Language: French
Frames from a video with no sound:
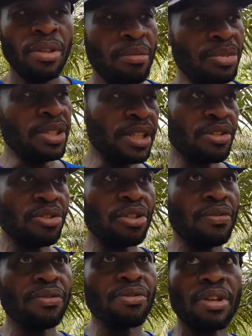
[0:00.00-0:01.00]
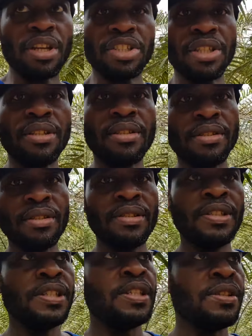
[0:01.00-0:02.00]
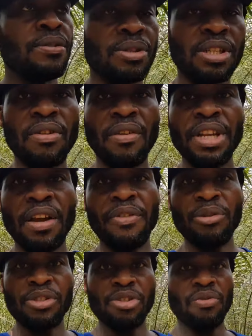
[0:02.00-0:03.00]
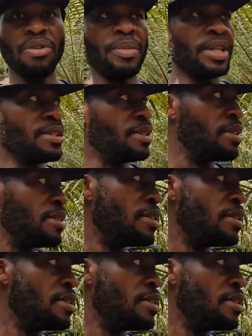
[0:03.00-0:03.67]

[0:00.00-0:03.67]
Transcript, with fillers: business que je diffuse sur la chaîne. Donc si vous l'avez déjà fait aussi, je vous dis merci.